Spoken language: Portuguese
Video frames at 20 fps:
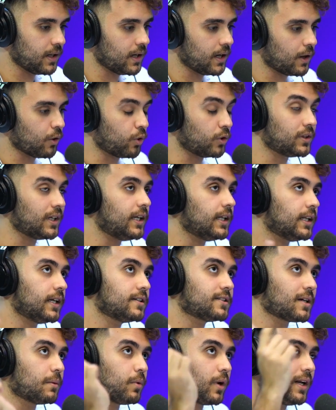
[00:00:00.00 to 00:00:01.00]
Quando ele
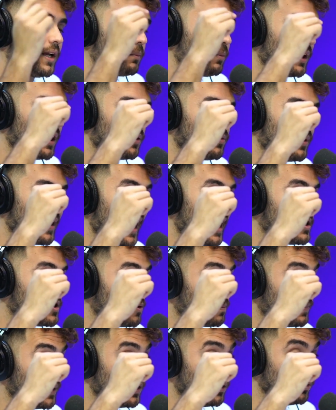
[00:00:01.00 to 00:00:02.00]
lança a bola e a bola viaja,
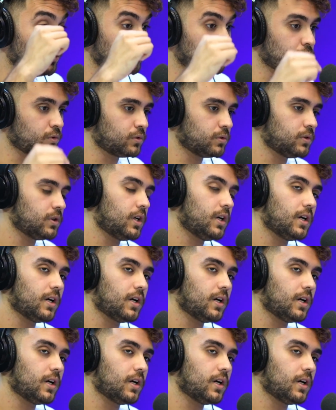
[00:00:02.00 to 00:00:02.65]
eu pergunto: